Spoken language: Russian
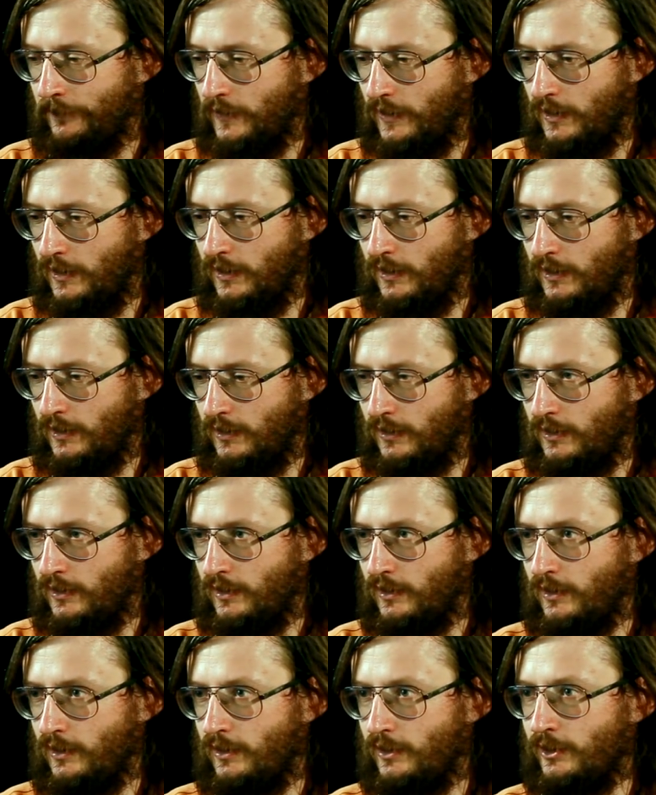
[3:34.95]

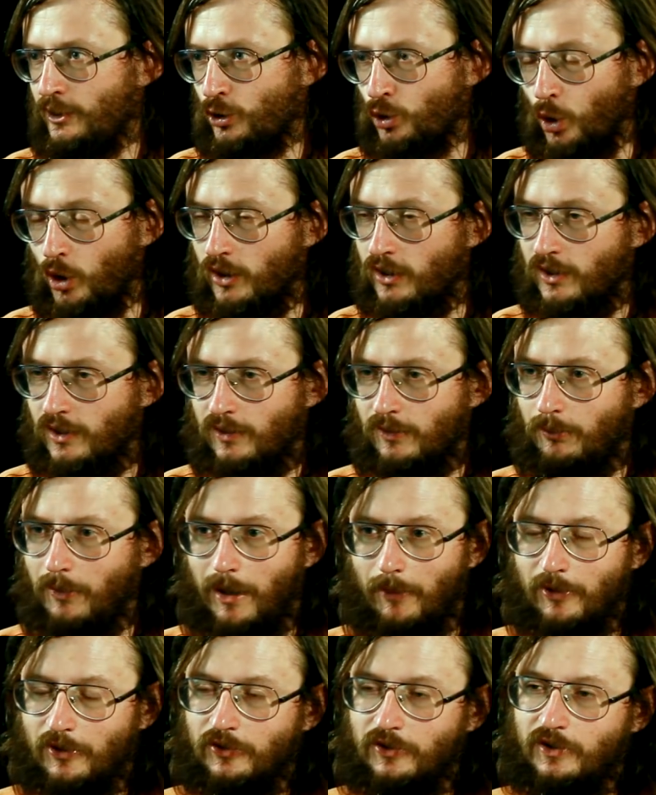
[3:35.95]
Э, не только
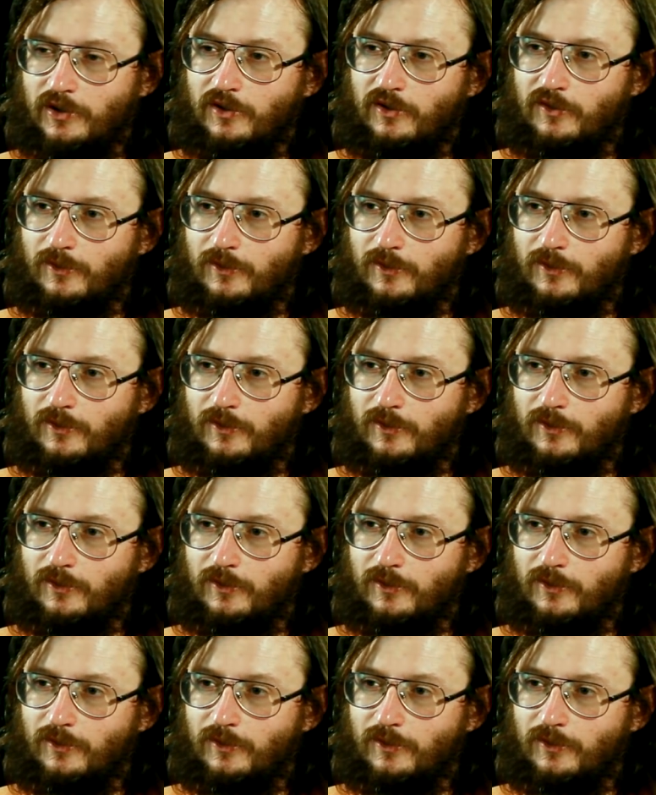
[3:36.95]
мамонты